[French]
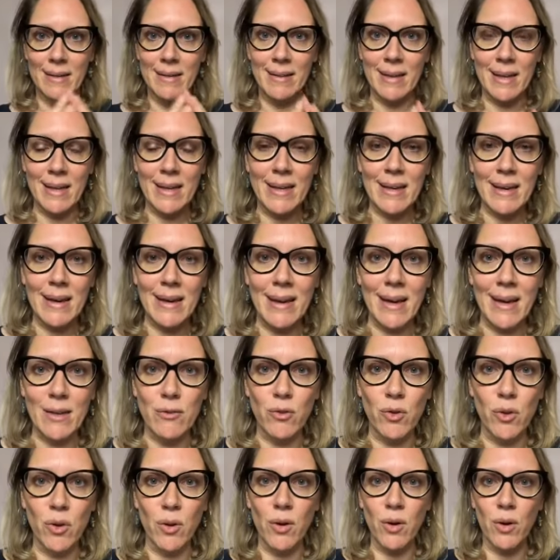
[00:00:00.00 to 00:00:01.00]
des
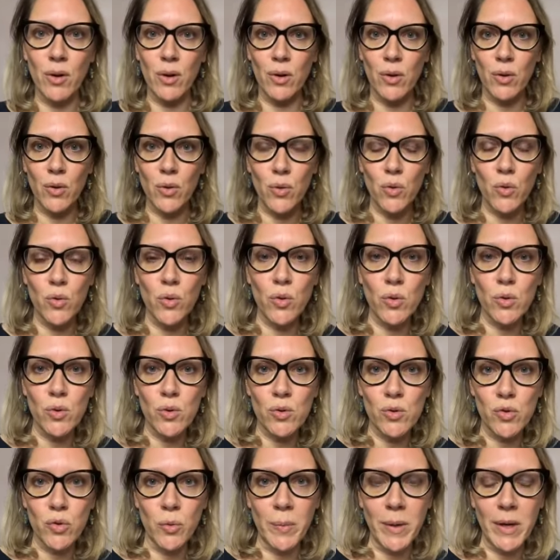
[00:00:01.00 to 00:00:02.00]
créateurs de
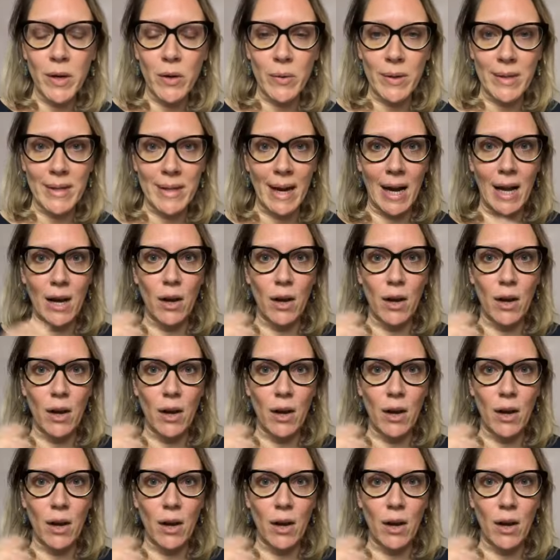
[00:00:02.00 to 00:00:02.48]
Sommet en ligne.